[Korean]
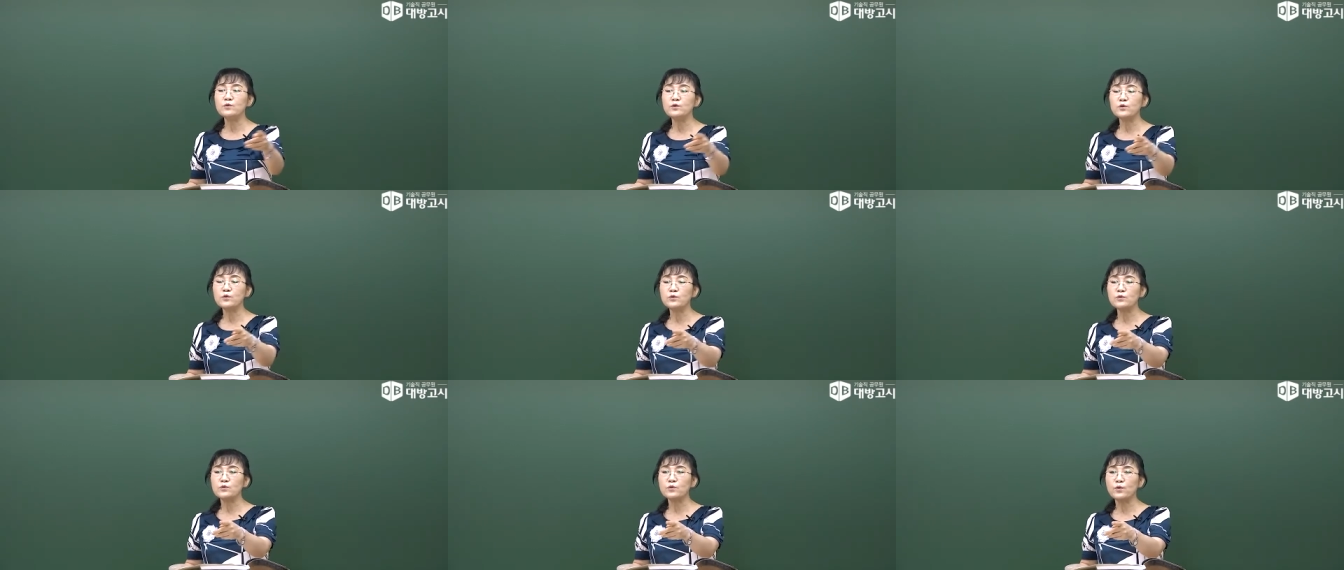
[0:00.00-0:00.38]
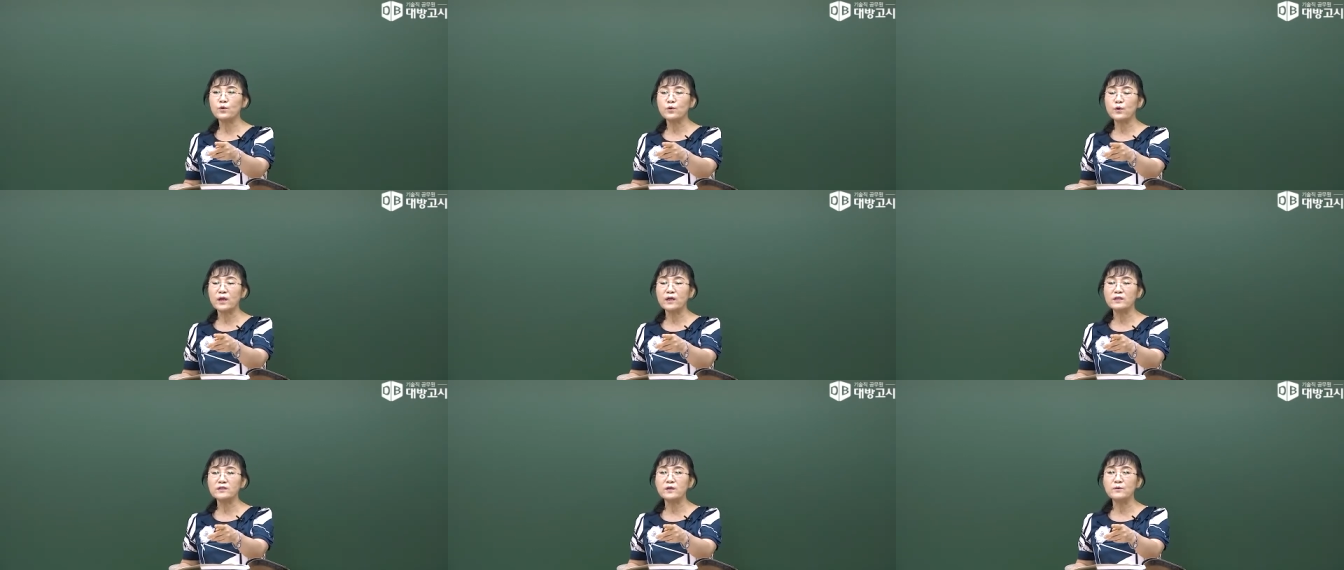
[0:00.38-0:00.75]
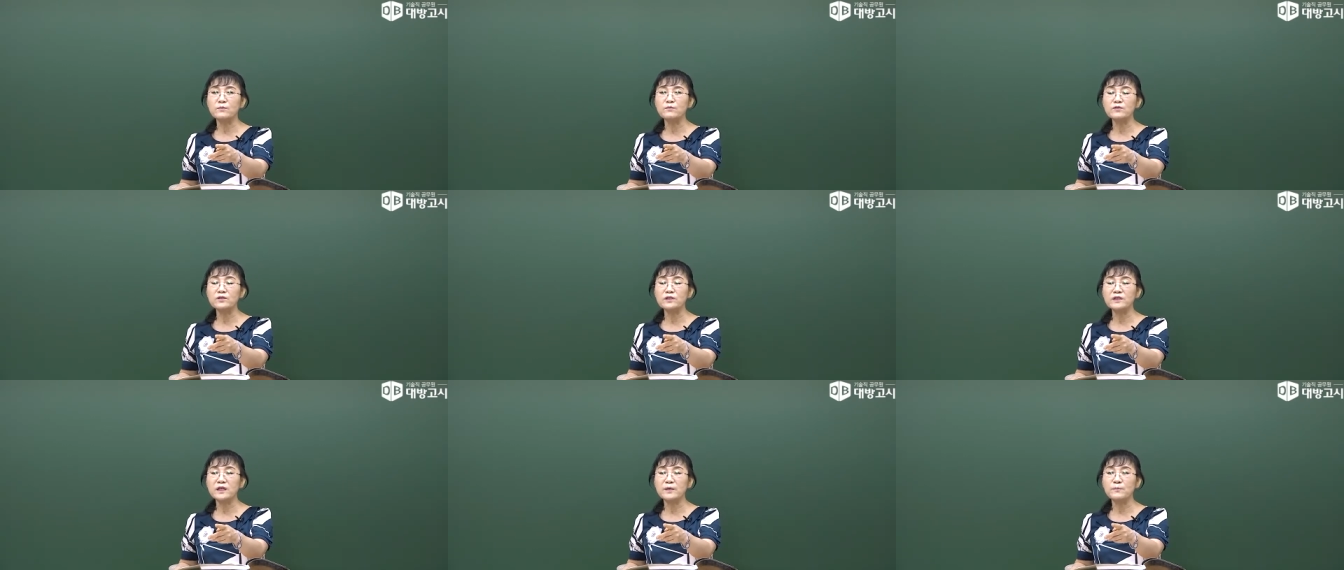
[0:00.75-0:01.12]
쭉 수록해서
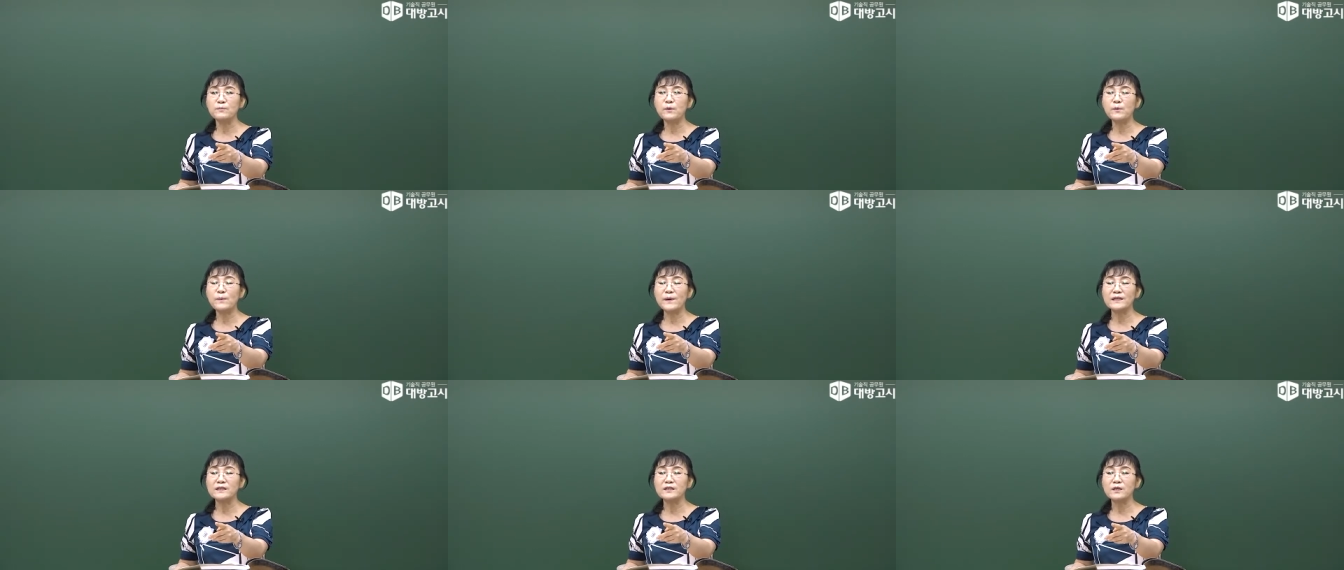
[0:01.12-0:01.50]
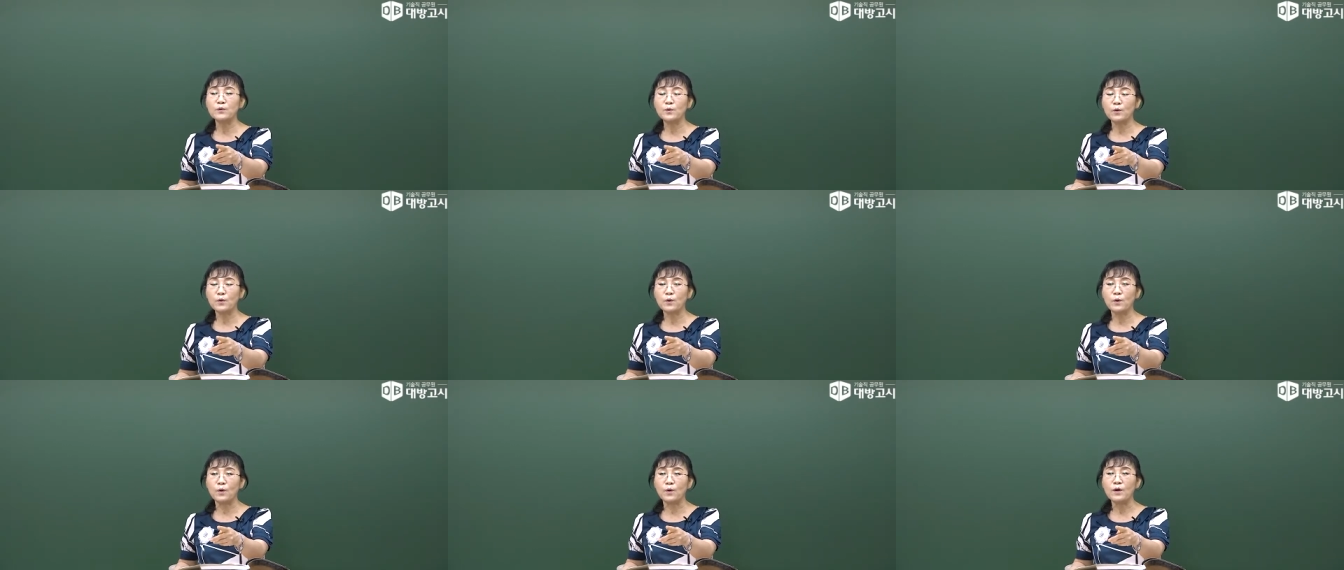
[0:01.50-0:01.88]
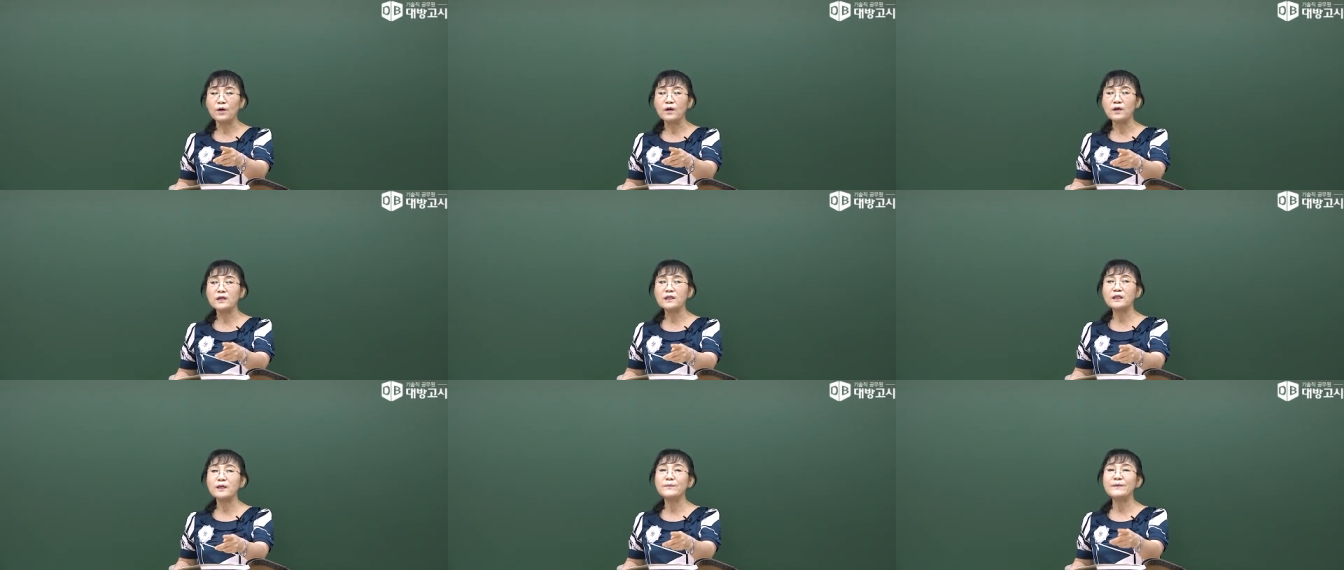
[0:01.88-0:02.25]
문제 뽑아서 놓고
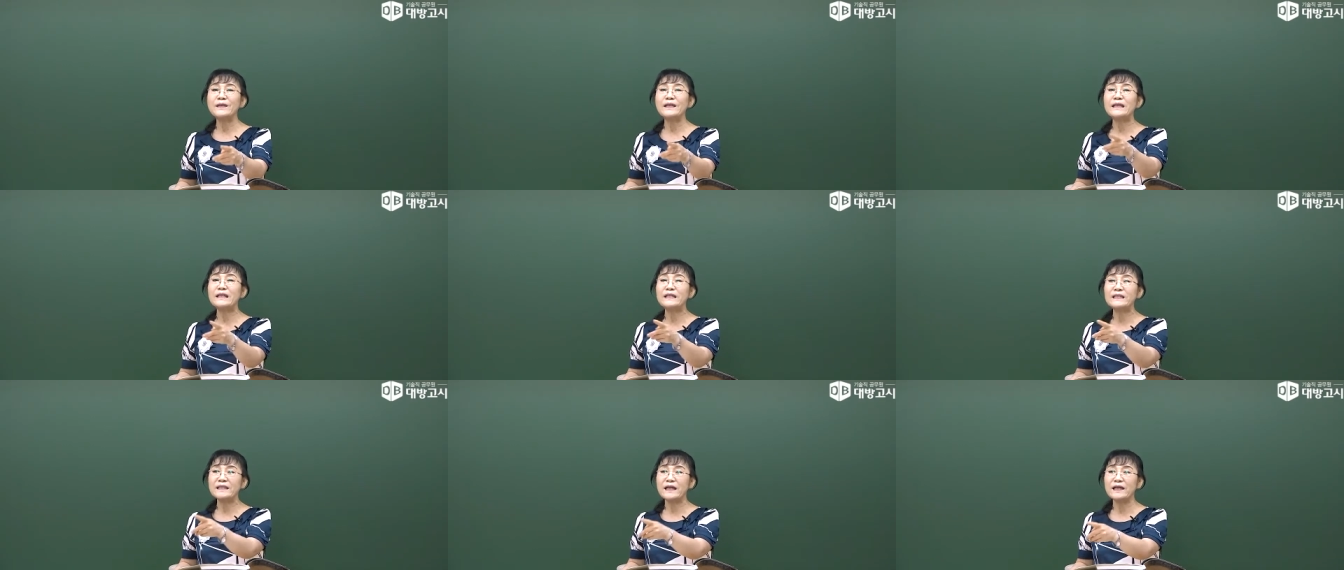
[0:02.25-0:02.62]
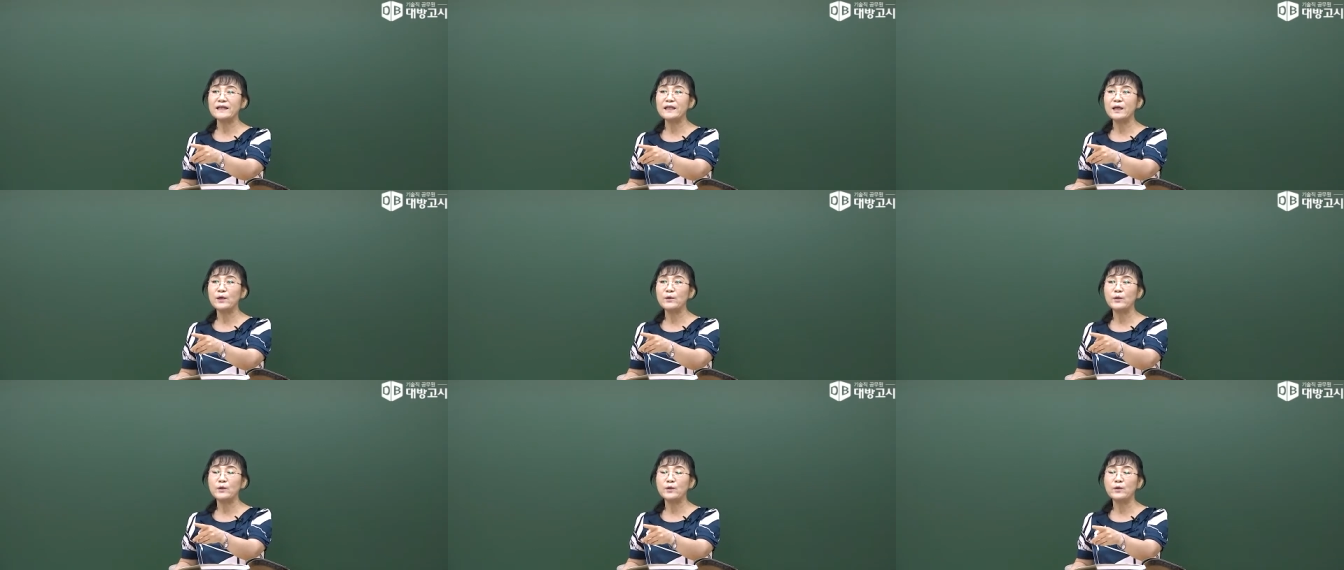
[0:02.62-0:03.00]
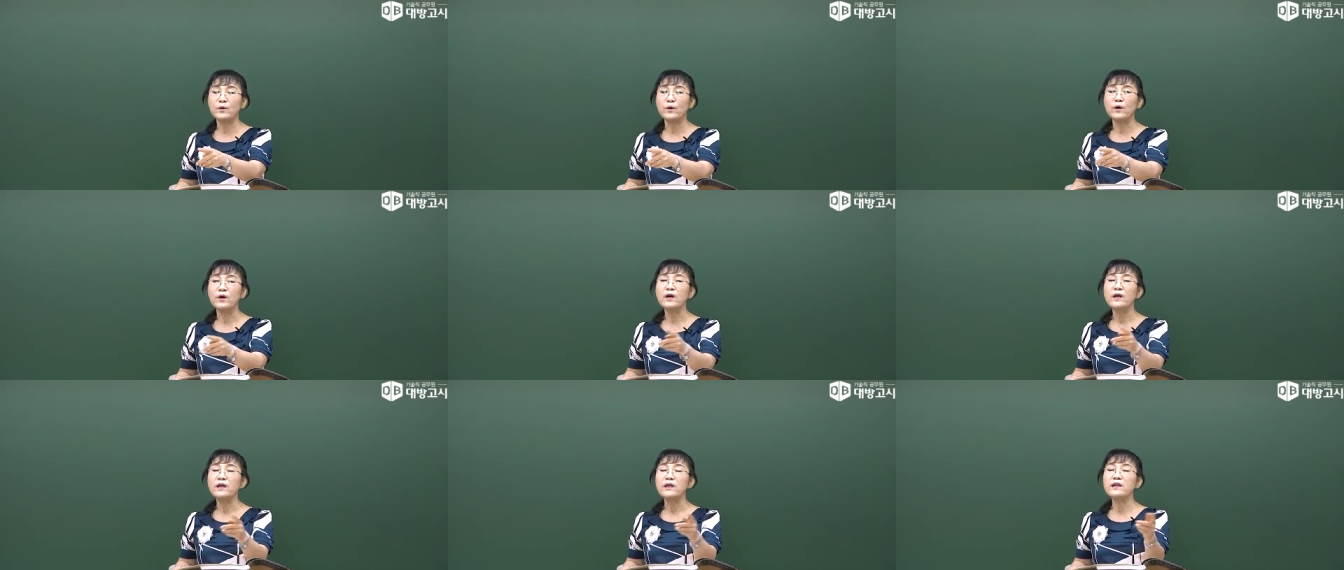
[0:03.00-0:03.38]
그 다음에 이장 내용
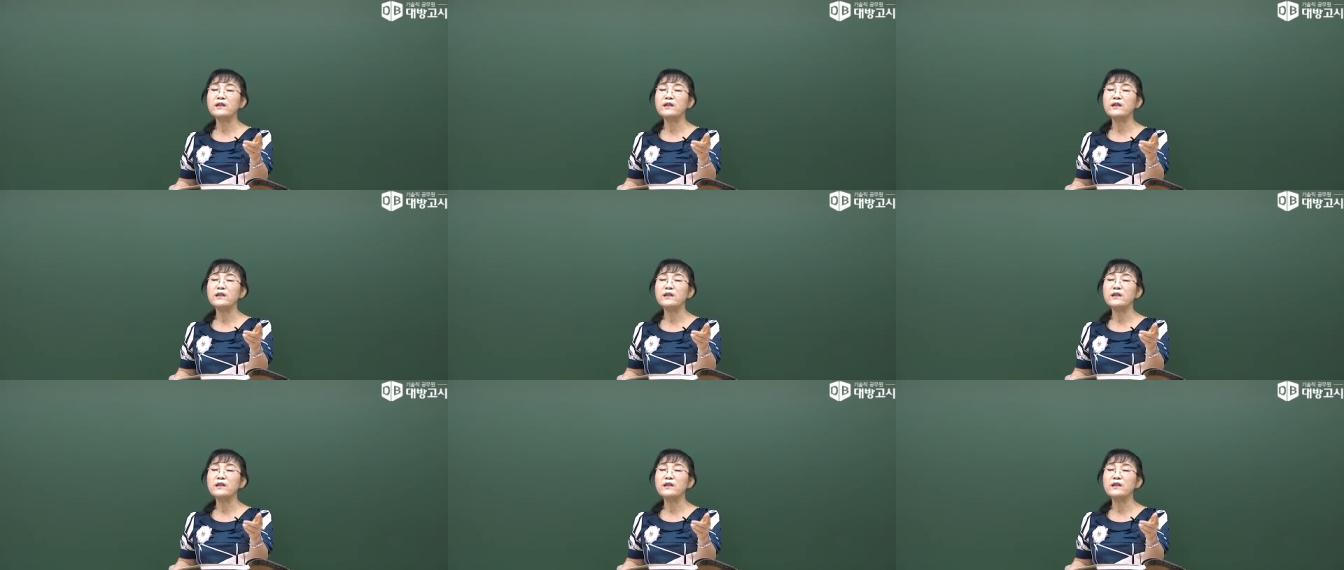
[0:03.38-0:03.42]
있고